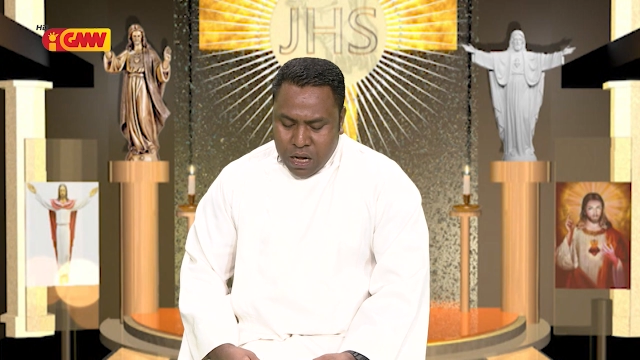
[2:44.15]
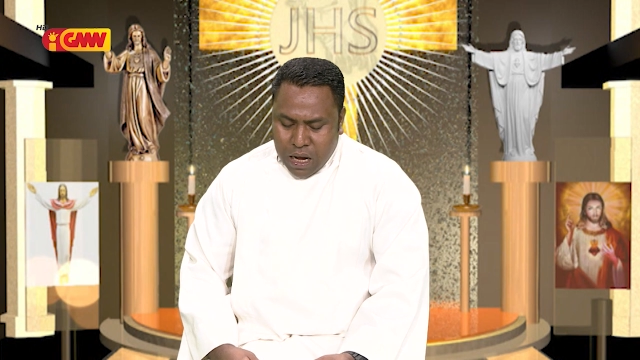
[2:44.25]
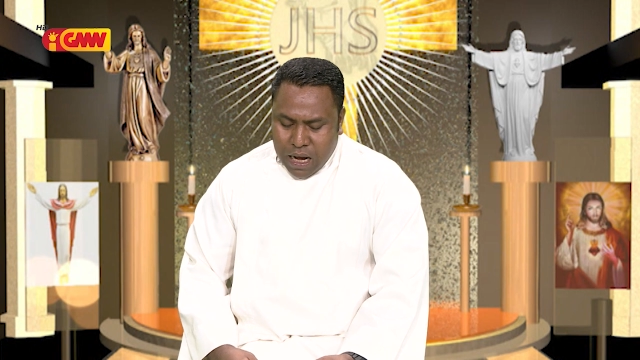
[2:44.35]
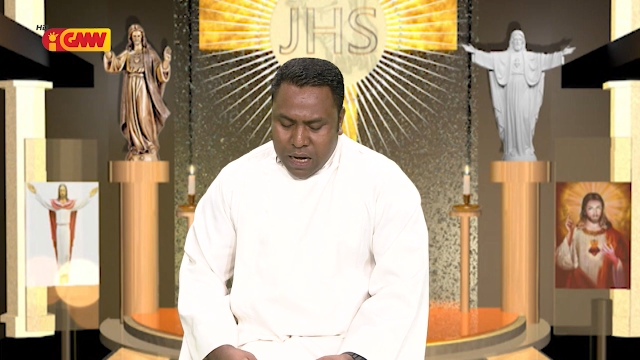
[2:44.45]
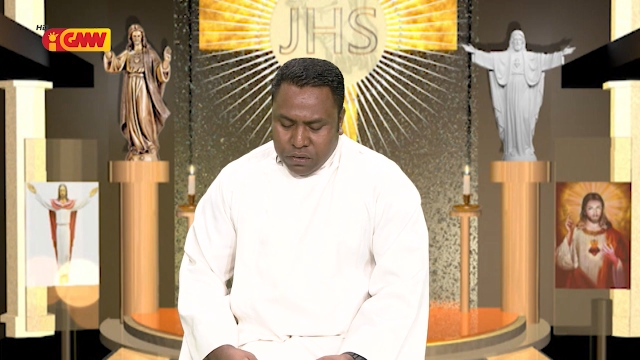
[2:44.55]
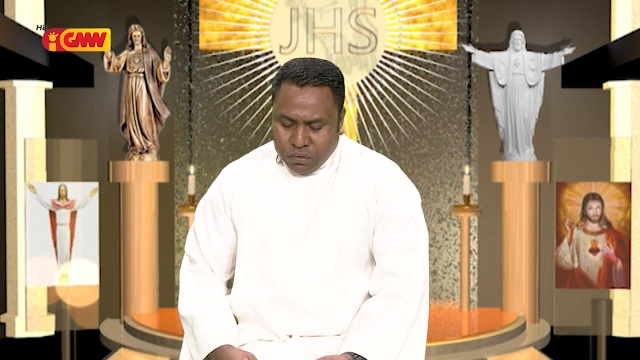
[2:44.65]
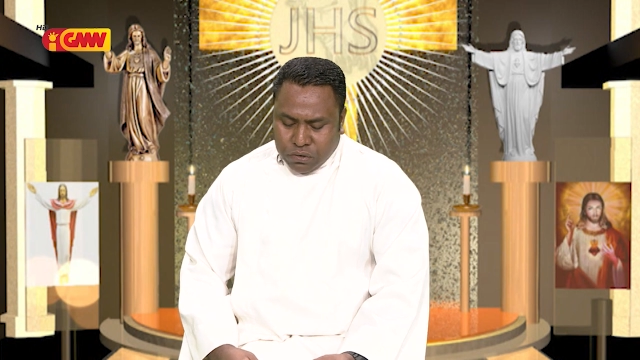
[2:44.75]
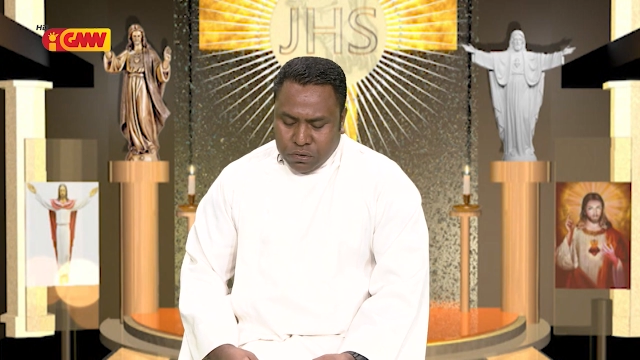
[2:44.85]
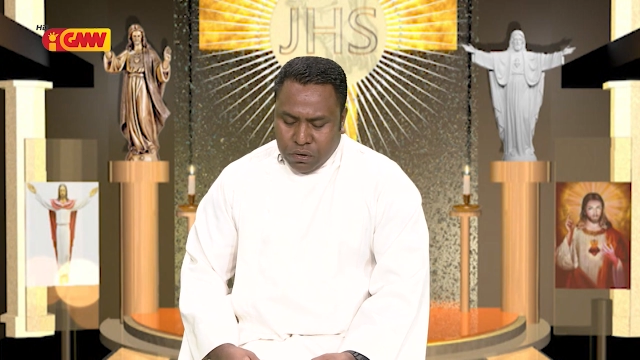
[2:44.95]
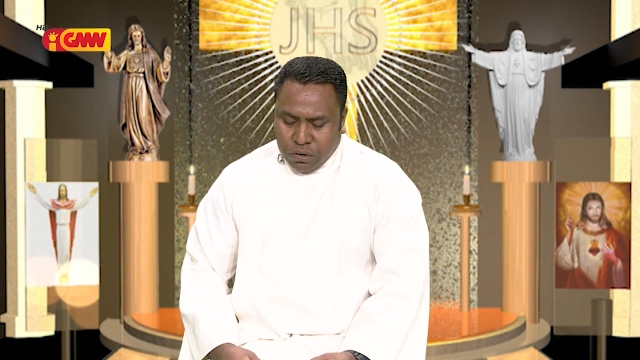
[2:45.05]

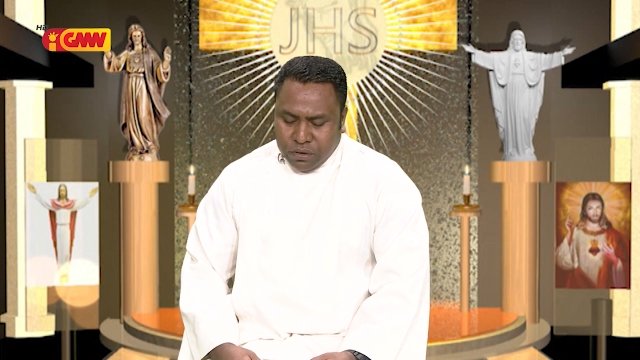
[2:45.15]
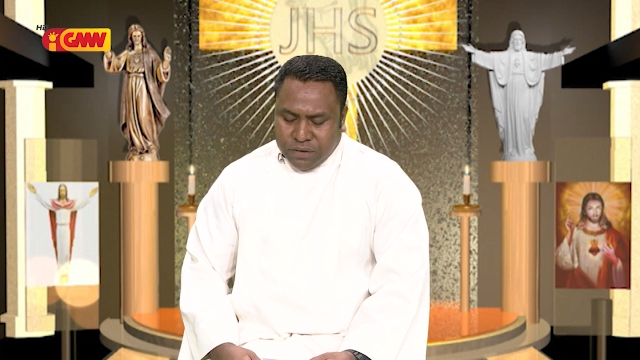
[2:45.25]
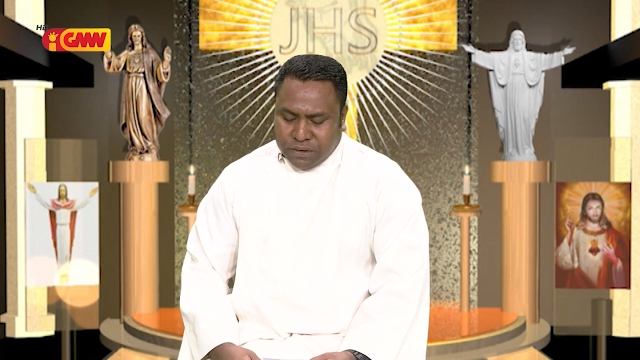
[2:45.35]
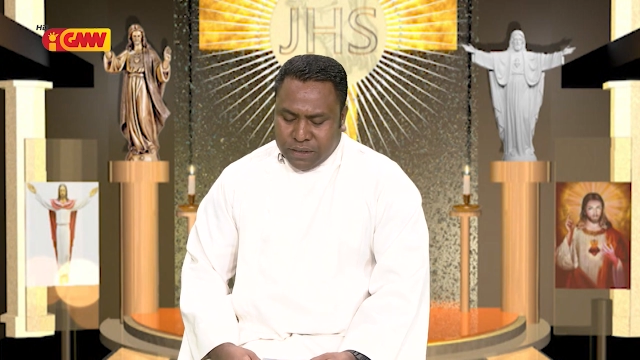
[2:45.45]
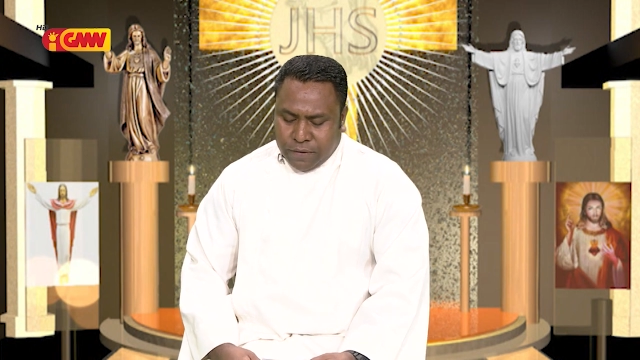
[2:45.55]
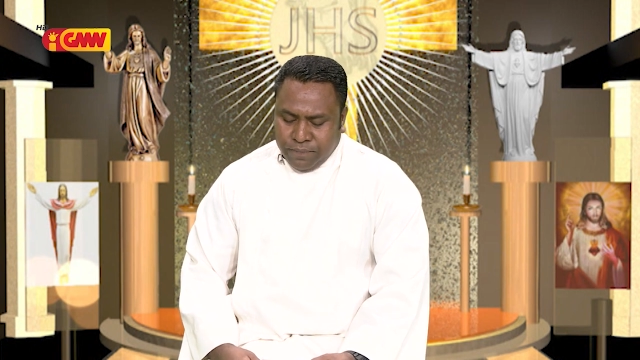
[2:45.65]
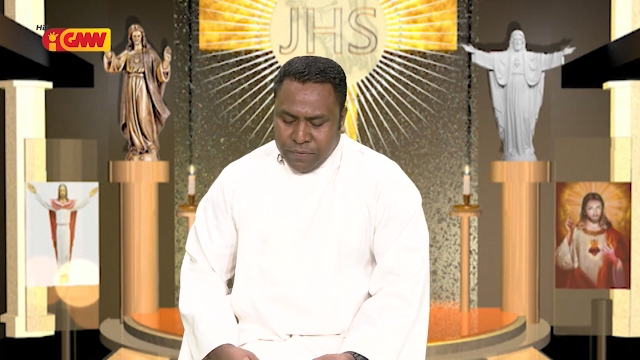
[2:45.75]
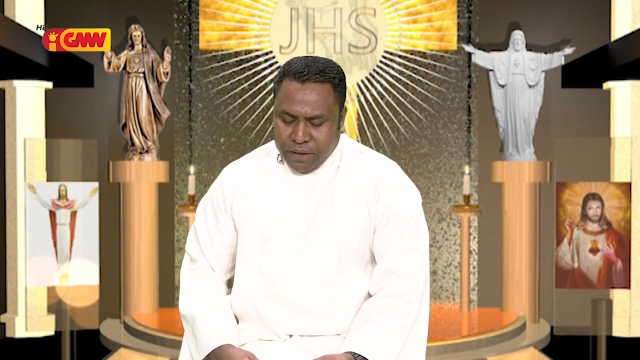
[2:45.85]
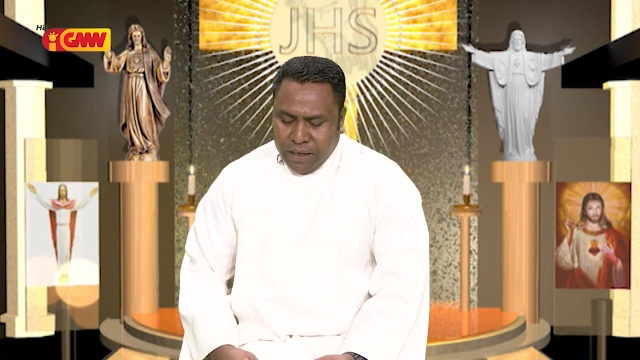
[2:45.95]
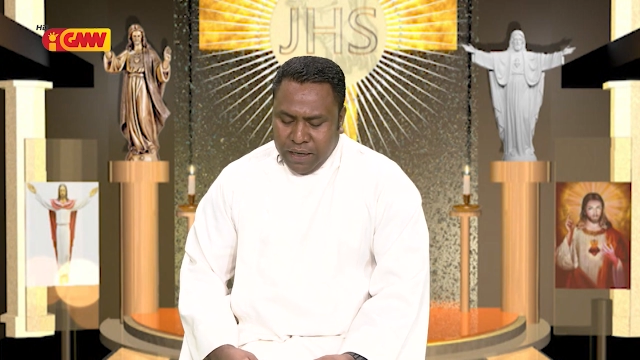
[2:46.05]
hahu hosi
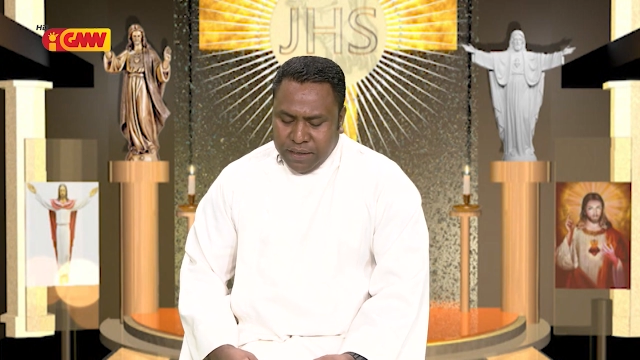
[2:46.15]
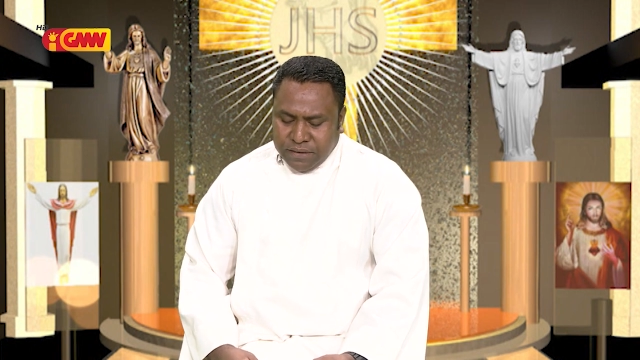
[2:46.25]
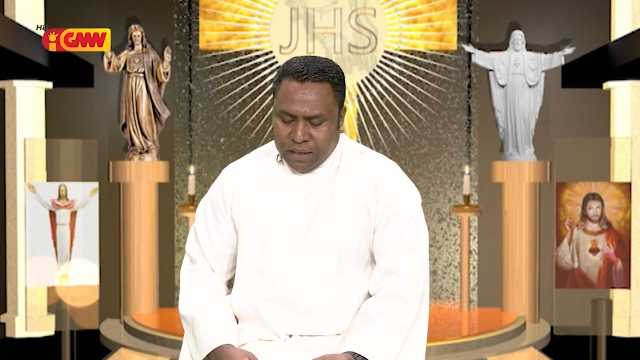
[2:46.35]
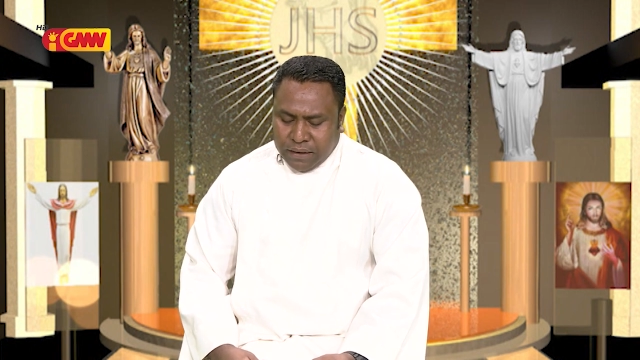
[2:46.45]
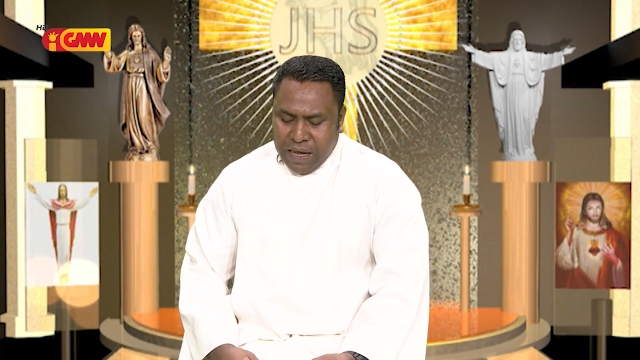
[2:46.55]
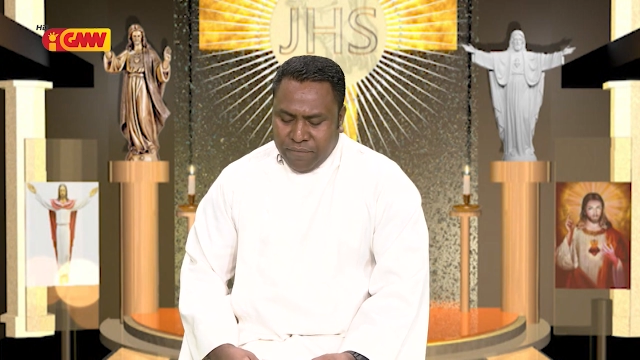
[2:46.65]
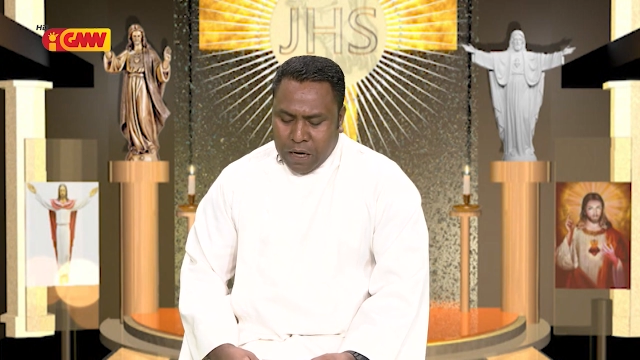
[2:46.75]
iniciativa